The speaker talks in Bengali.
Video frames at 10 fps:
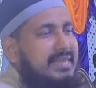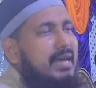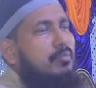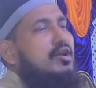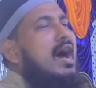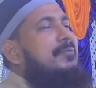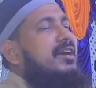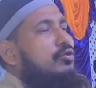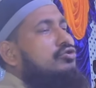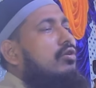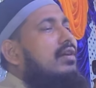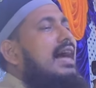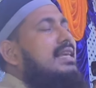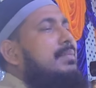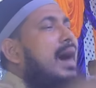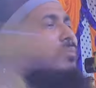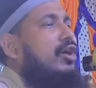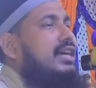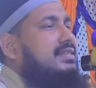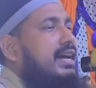যেই মুনাফিক হুজুররা ইমাম
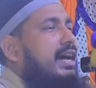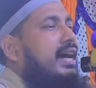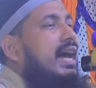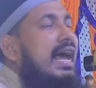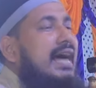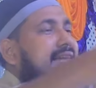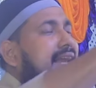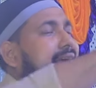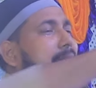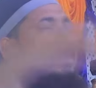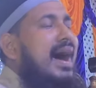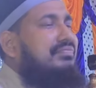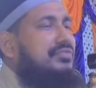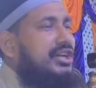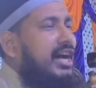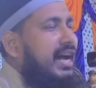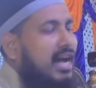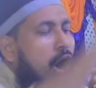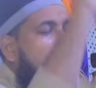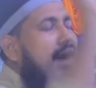হয়েছে এদেরকে বাদ দিয়ে
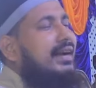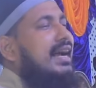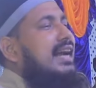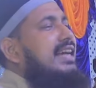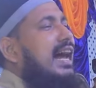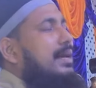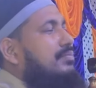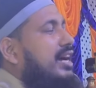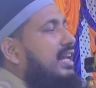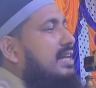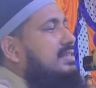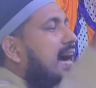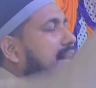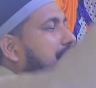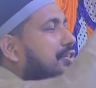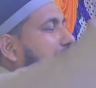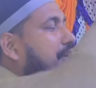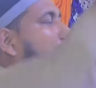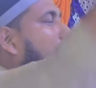হকানি আলেমদেরকে চাকরি দিতে